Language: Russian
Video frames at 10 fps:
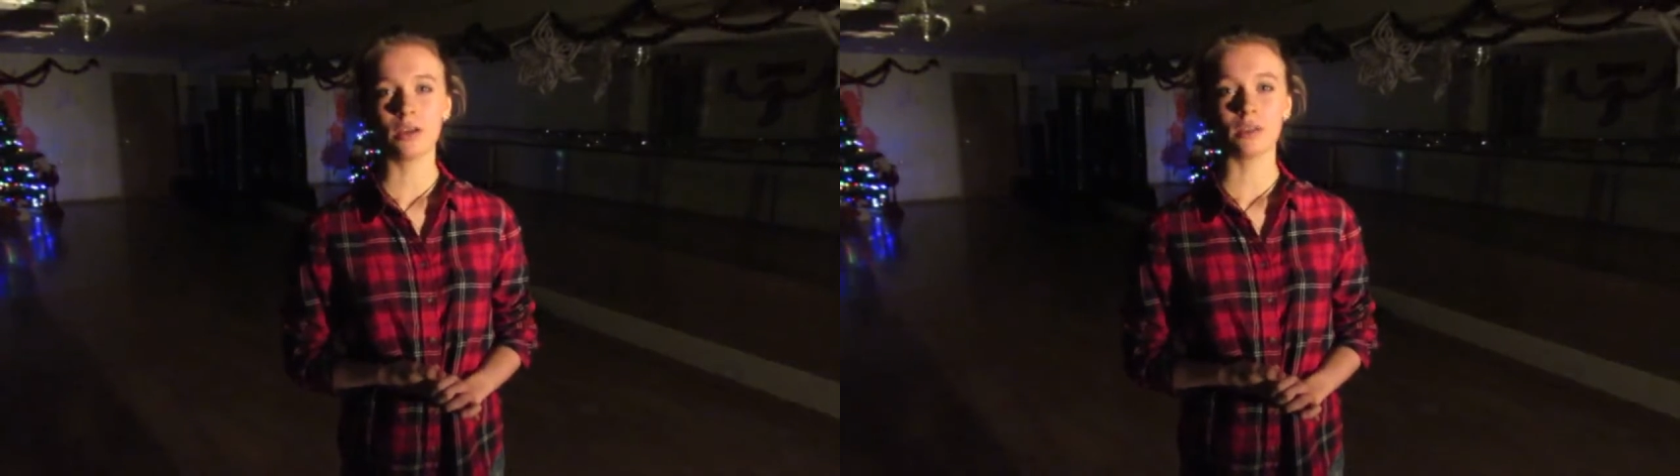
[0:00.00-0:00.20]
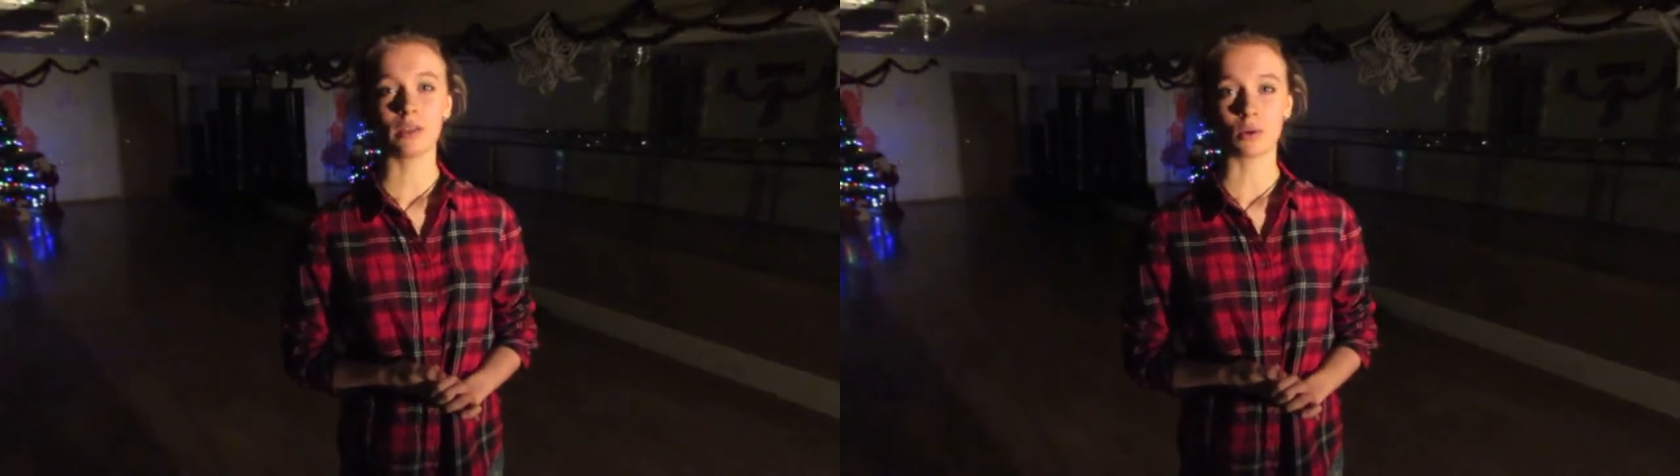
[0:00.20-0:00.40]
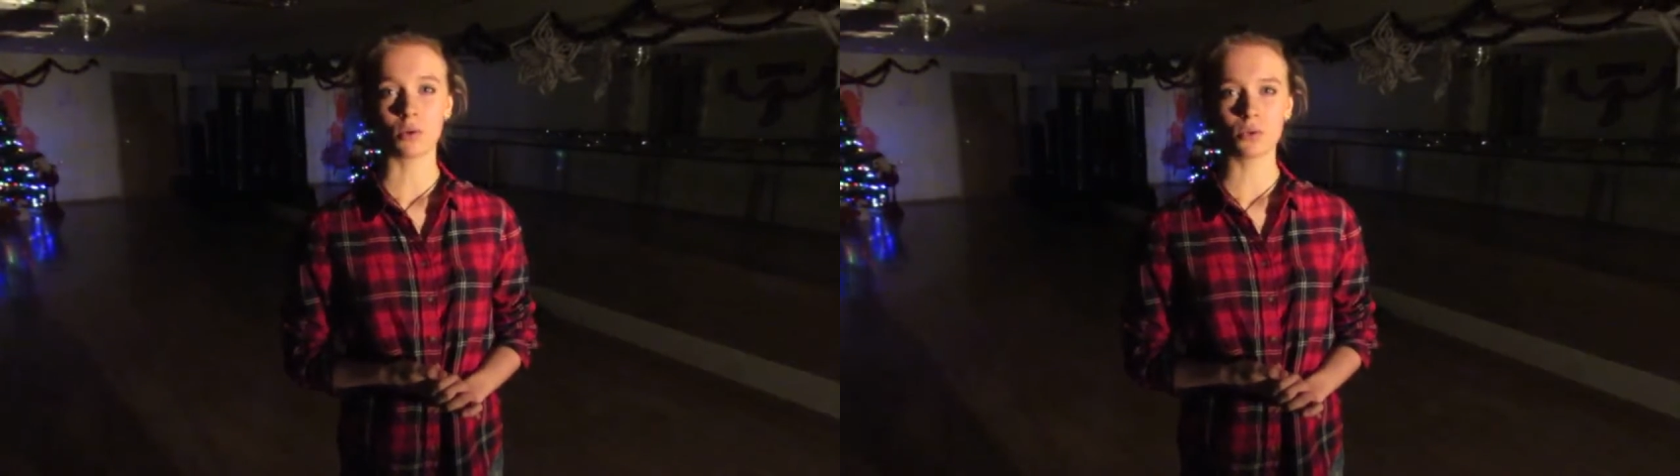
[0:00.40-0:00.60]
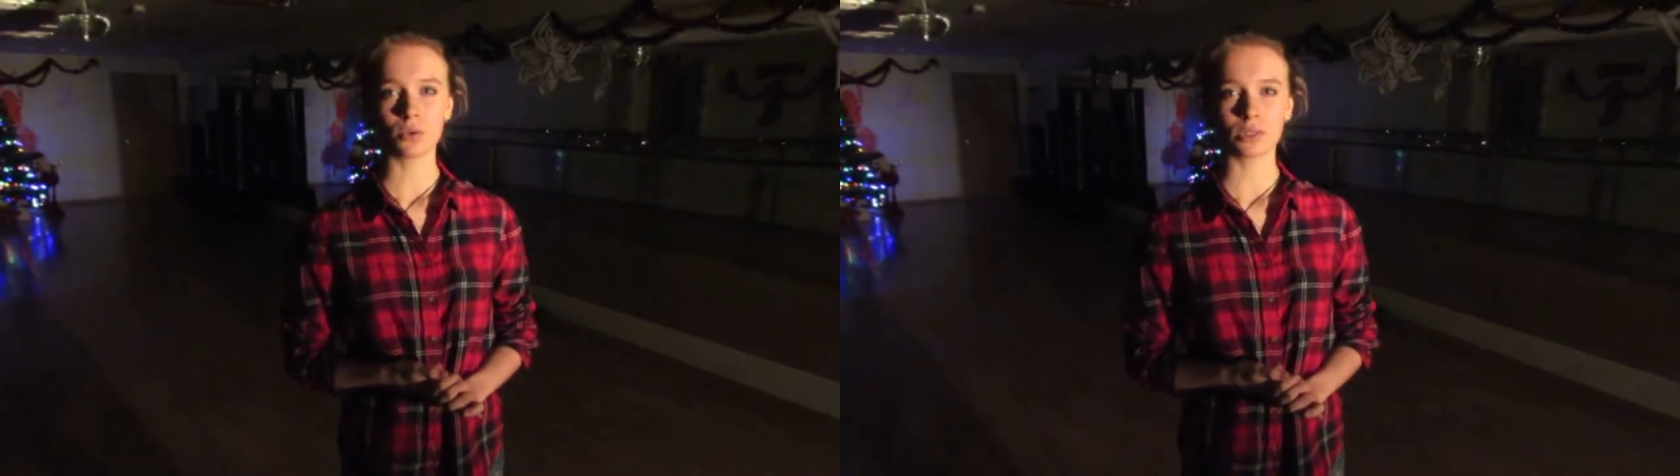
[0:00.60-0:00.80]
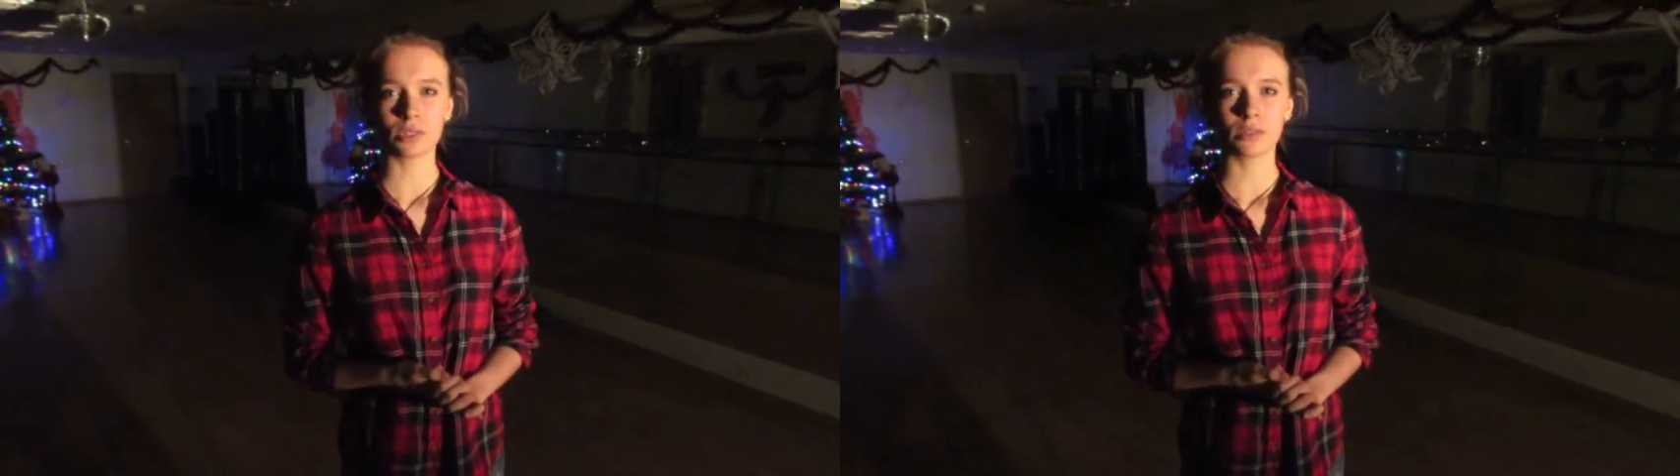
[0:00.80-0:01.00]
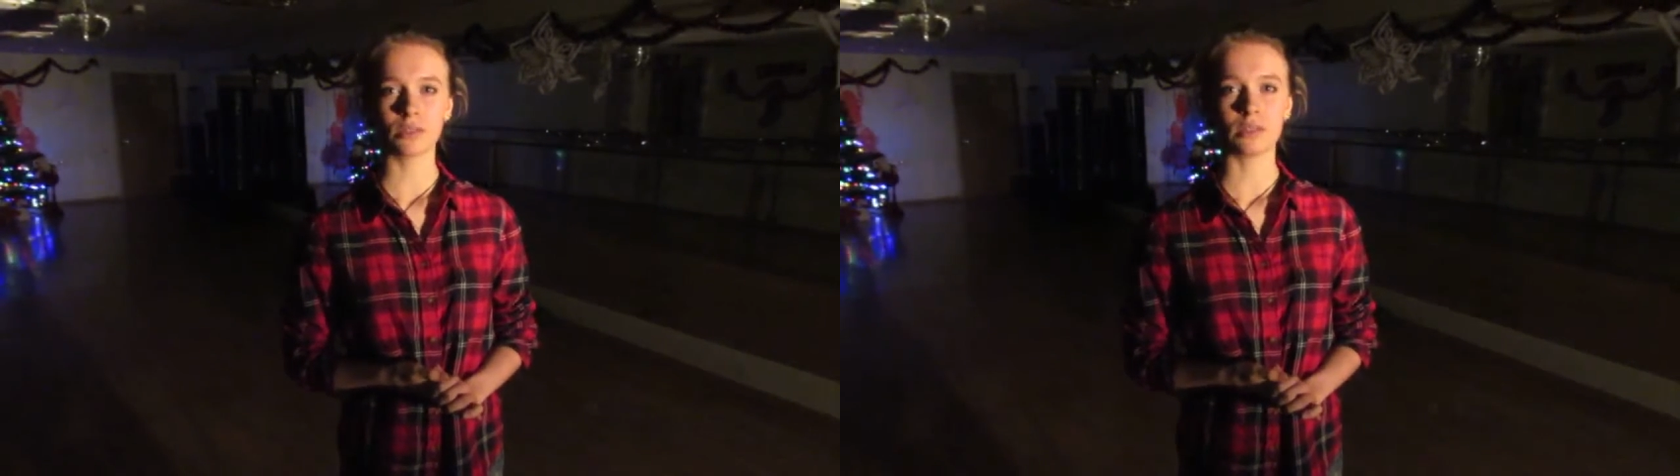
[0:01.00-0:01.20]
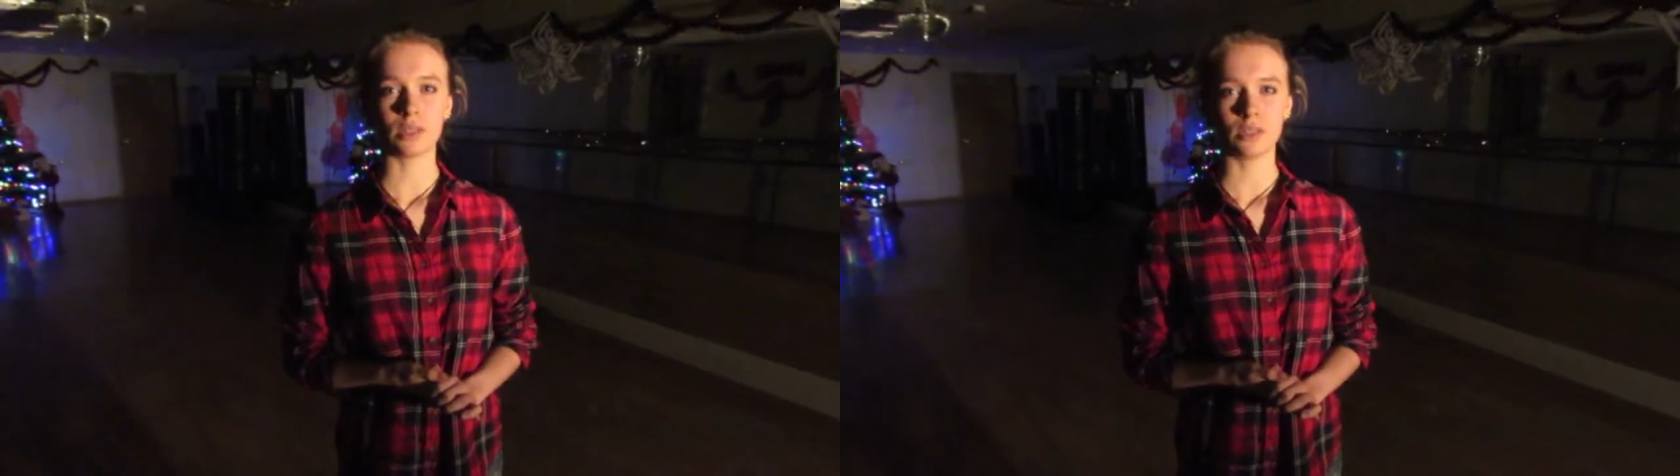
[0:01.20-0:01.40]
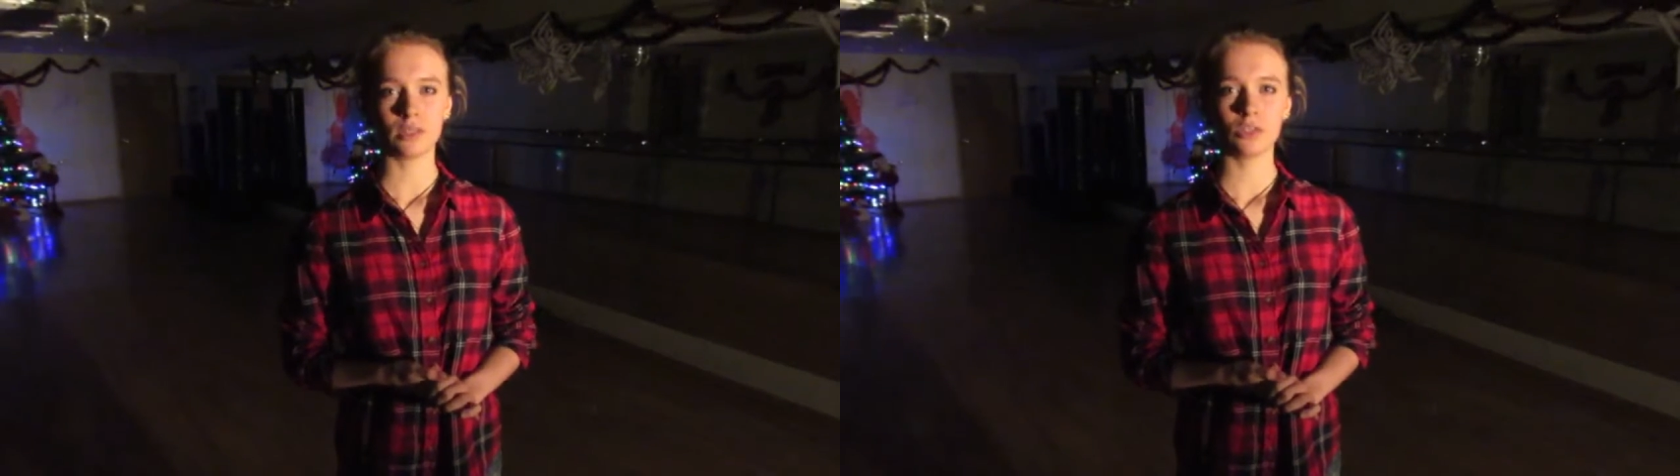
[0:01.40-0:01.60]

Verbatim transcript: На конкурс дети